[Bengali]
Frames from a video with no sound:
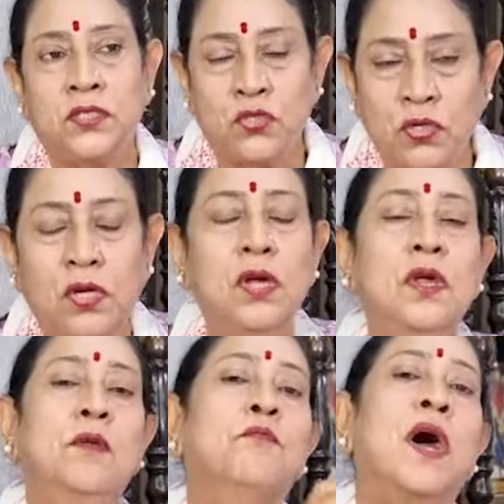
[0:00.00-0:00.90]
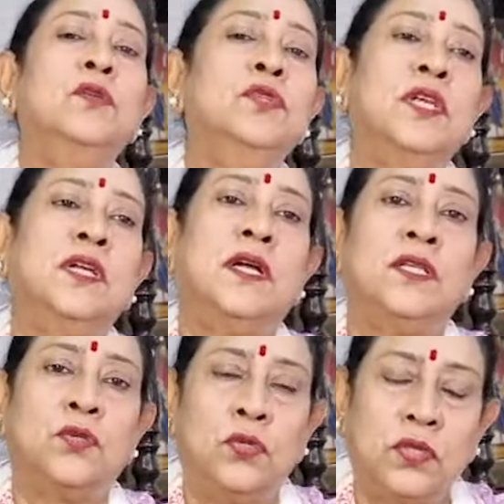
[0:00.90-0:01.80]
এসছো মানুষের
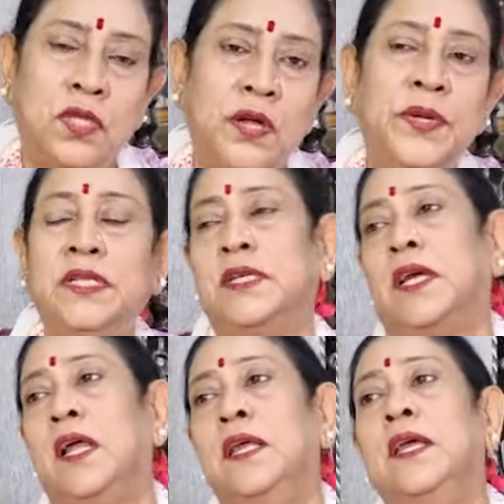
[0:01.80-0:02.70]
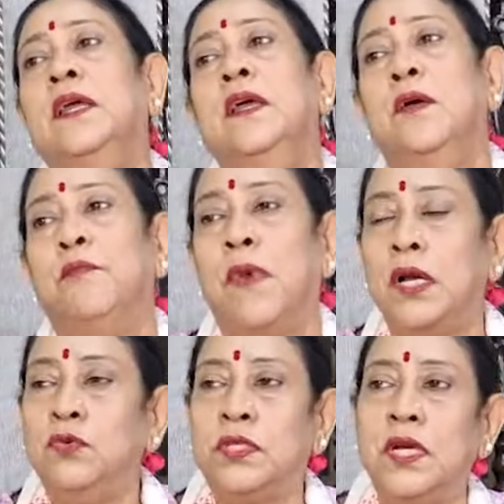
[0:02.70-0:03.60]
কাজ করতে হবে যেখানে
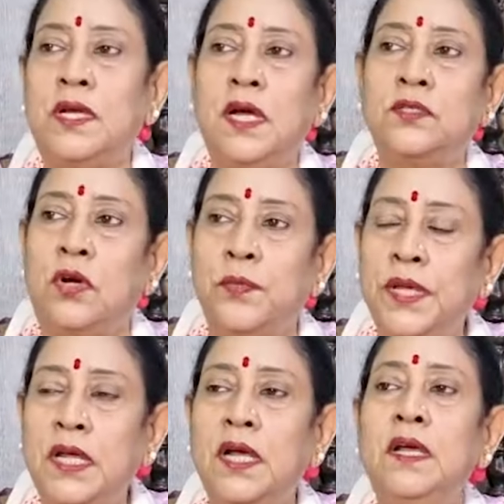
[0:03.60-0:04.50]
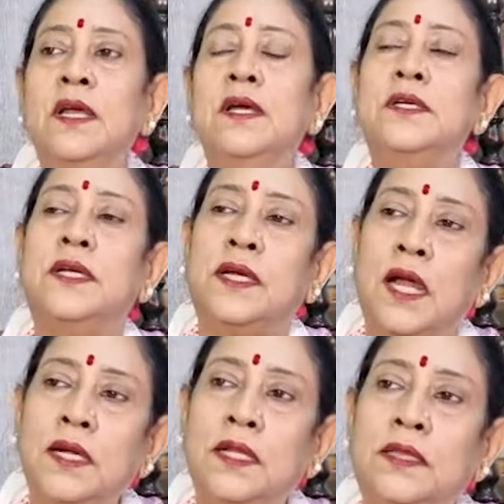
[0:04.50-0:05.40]
মানুষের কাজ হবে না
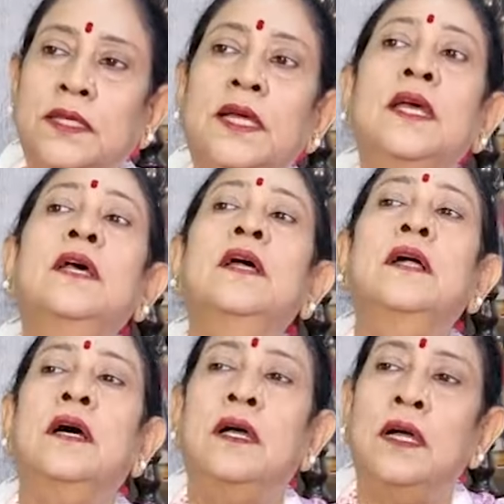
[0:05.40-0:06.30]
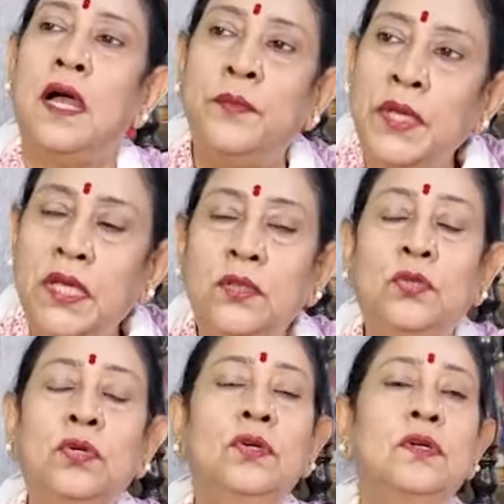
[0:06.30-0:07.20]
সেখানটাতে আমি
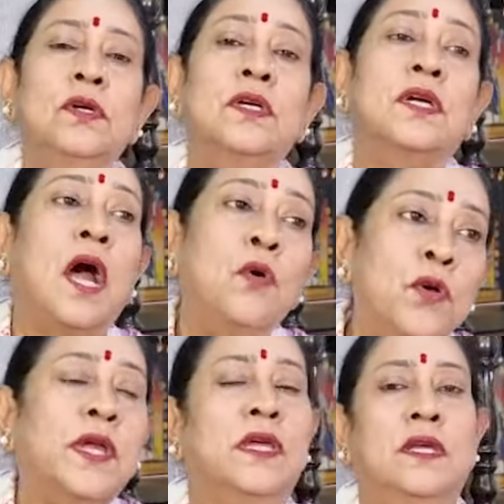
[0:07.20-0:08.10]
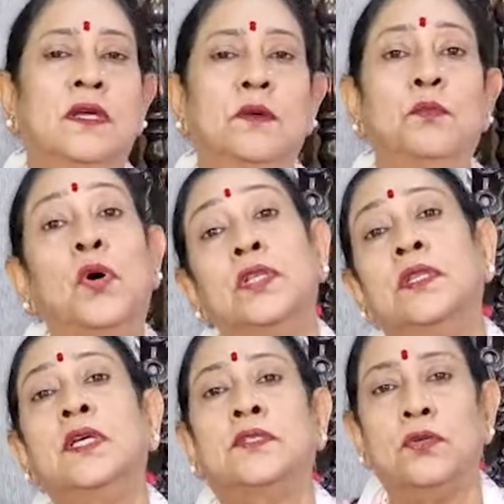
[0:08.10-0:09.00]
কিন্তু কাউকে
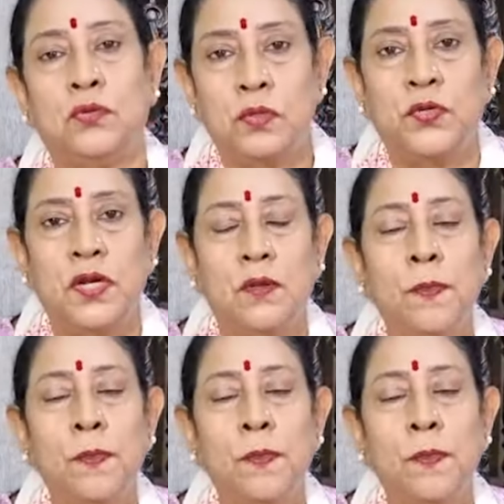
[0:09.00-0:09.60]
বরদাস্ত করব না